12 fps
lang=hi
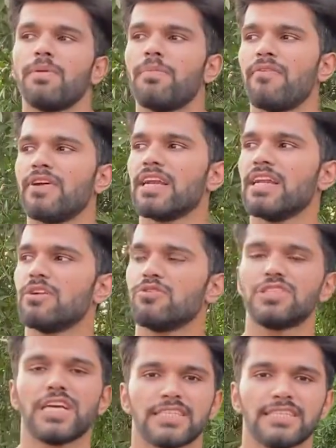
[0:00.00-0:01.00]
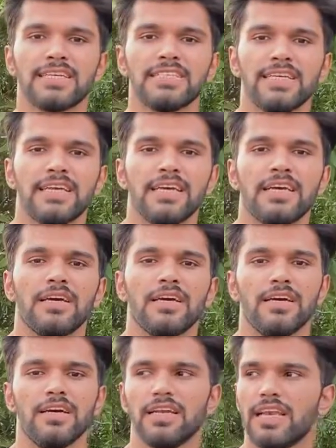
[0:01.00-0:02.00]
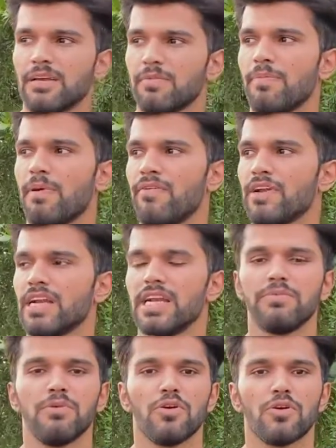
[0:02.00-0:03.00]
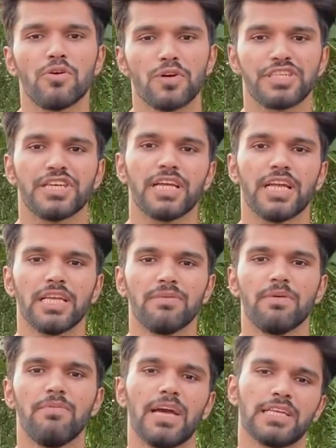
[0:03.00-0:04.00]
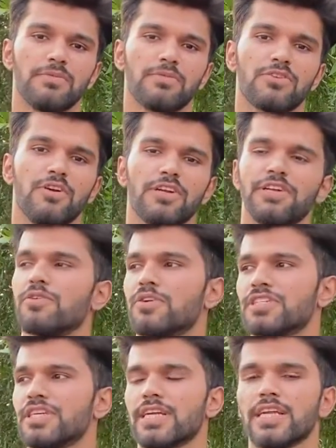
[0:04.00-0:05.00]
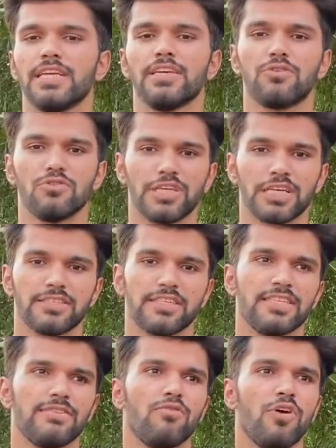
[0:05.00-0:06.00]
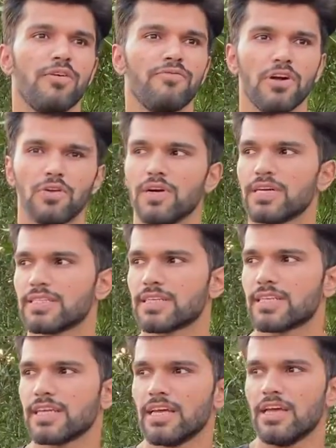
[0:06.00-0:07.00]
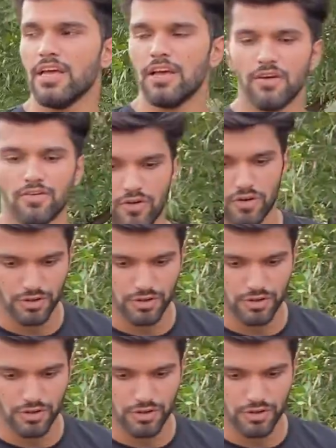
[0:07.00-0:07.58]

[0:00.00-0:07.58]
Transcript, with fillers: में पावर के लिए कुछ एक्सरसाइज हैं लेग में पावर के लिए भी और रोटेशन के लिए भी बैक समझ की रोटेशन के लिए कुछ एक्सरसाइज हैं वो आप फॉलो कर सकते हैं वो